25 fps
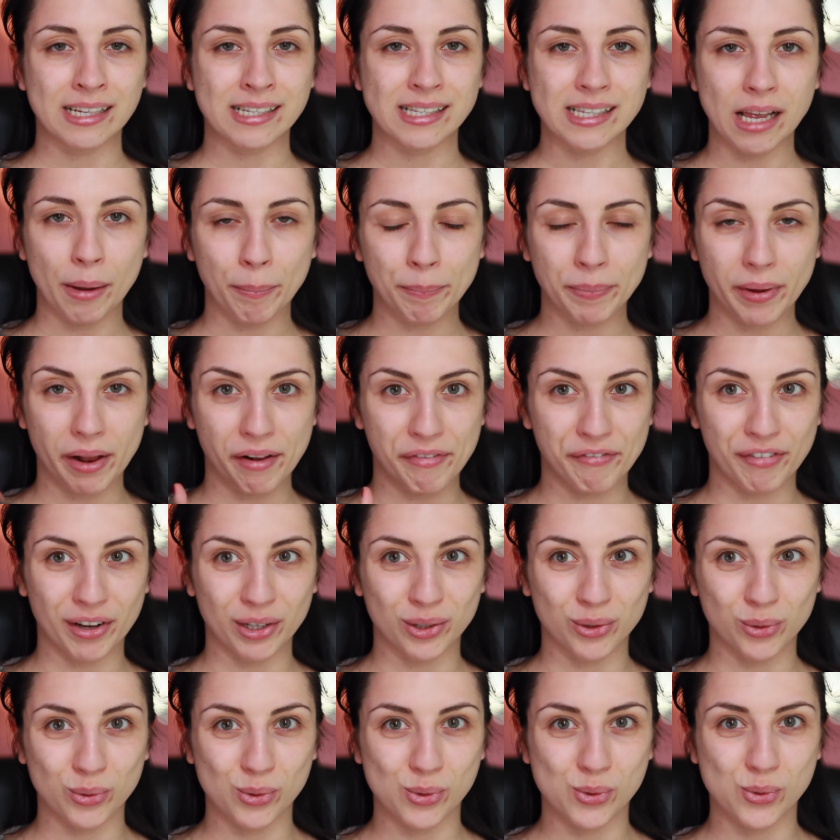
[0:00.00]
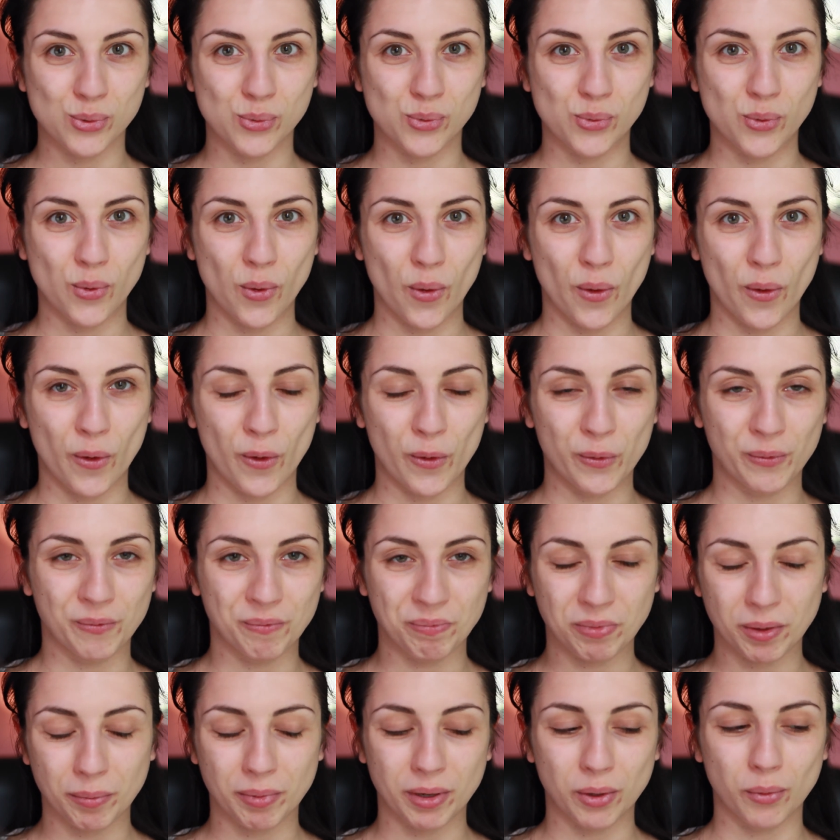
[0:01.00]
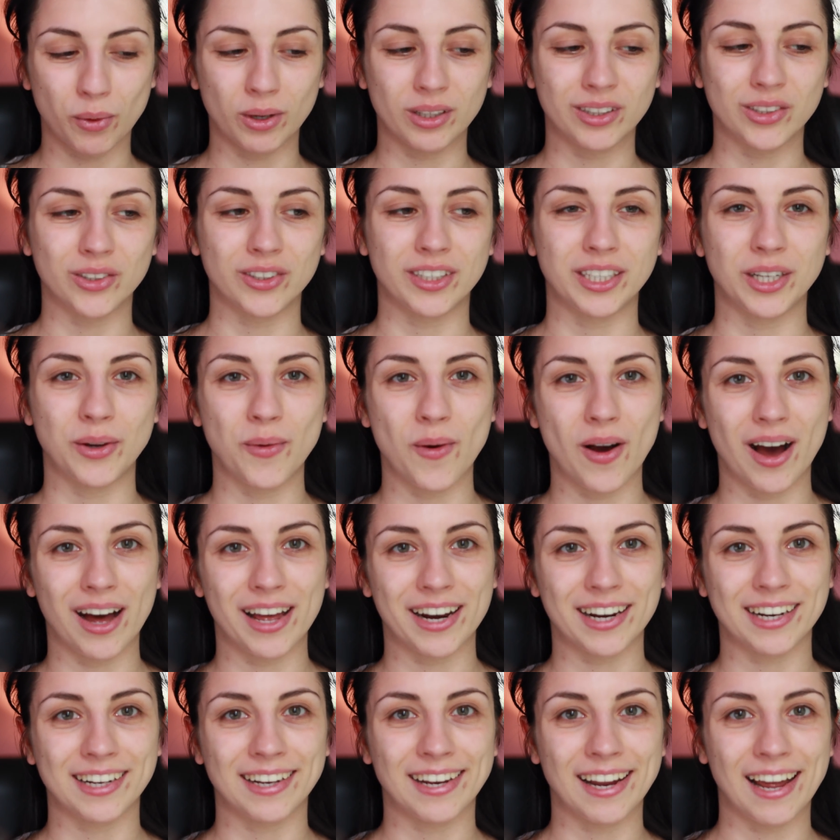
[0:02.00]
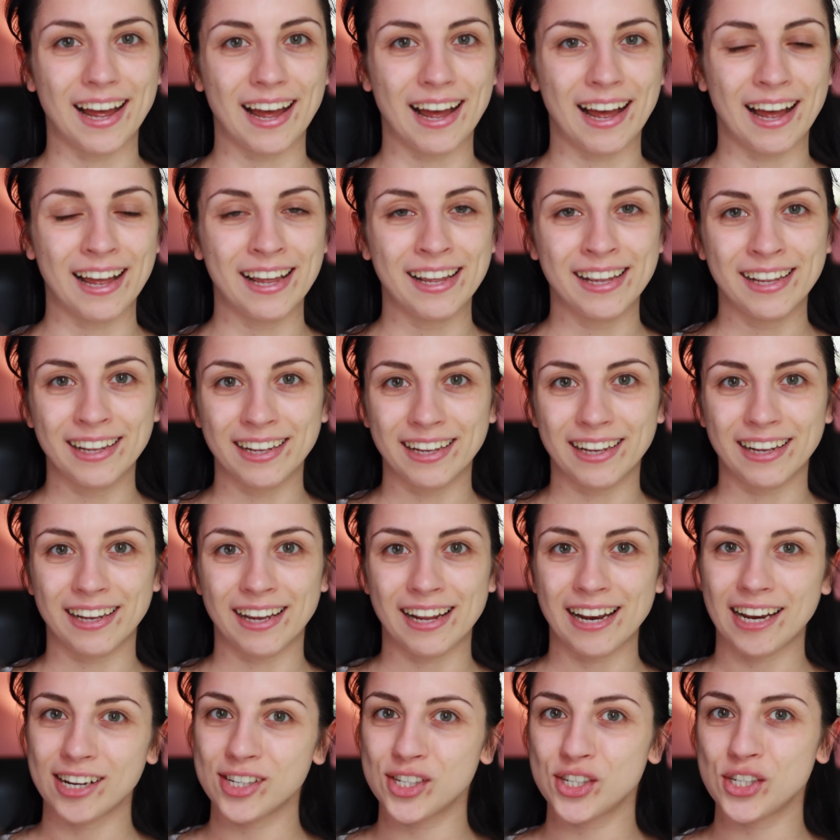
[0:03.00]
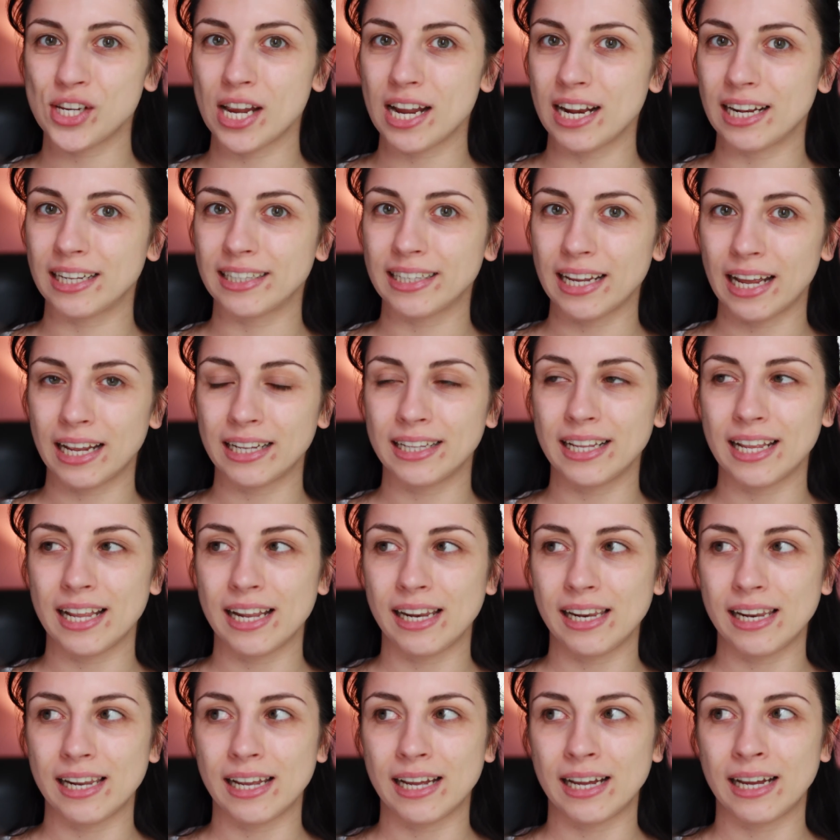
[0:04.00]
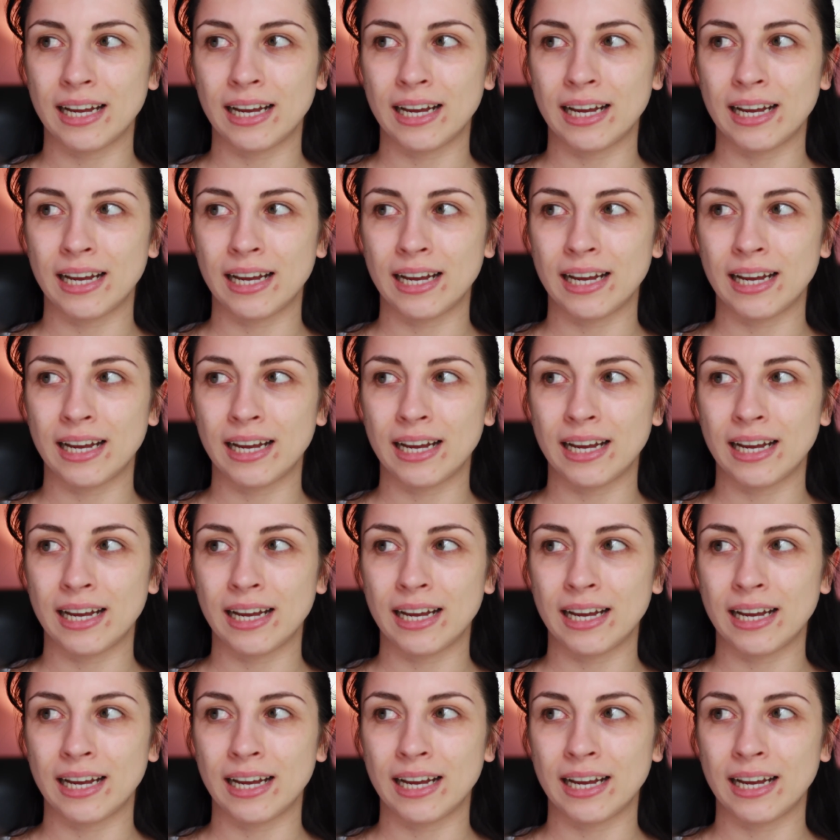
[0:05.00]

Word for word: sappia il fatto suo per quanto riguarda eh, la scelta del,